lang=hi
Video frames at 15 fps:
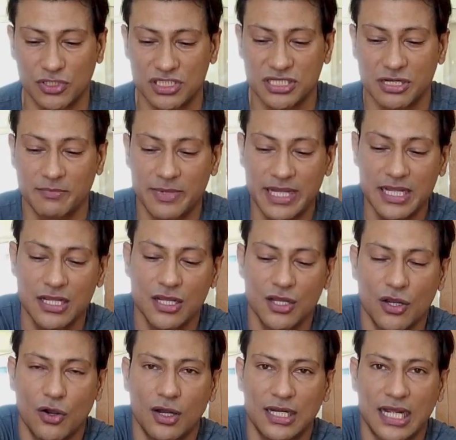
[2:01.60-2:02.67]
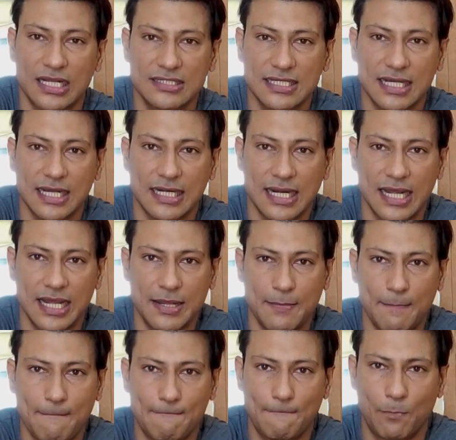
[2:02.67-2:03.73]
पोजीशन में और यहाँ से करना है
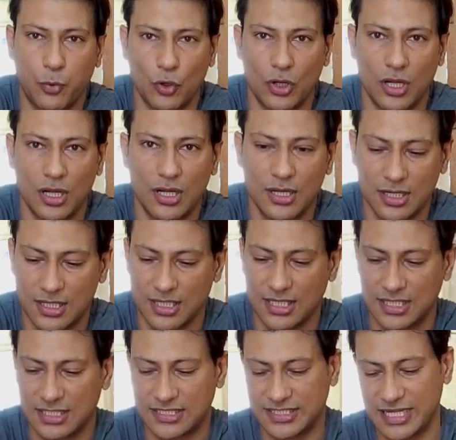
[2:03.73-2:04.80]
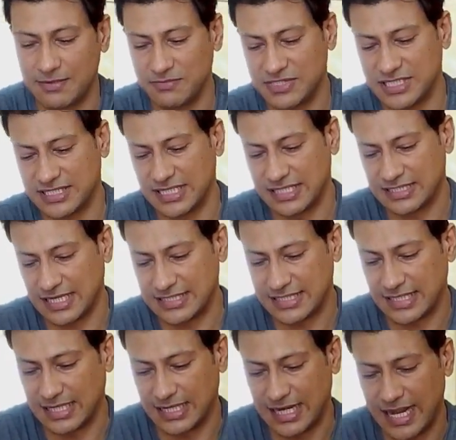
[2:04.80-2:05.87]
पुल सेम चीज़ ये साइड
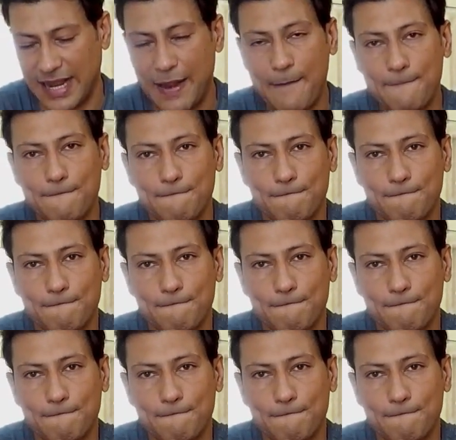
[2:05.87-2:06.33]
से करना है